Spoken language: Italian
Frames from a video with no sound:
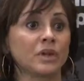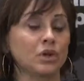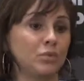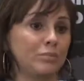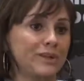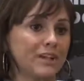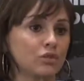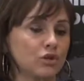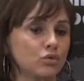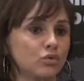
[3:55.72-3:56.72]
In un
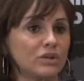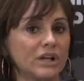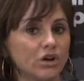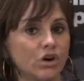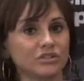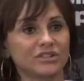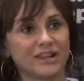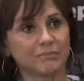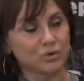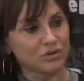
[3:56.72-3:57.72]
periodo in cui le cose si
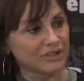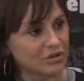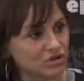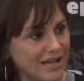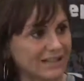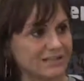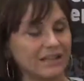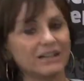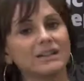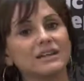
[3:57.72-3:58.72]
è più in
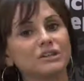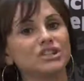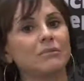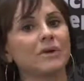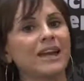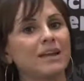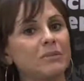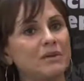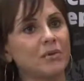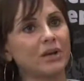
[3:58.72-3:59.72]
discesa, diciamo che il
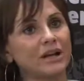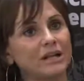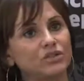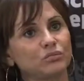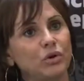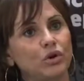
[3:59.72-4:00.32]
bipolarismo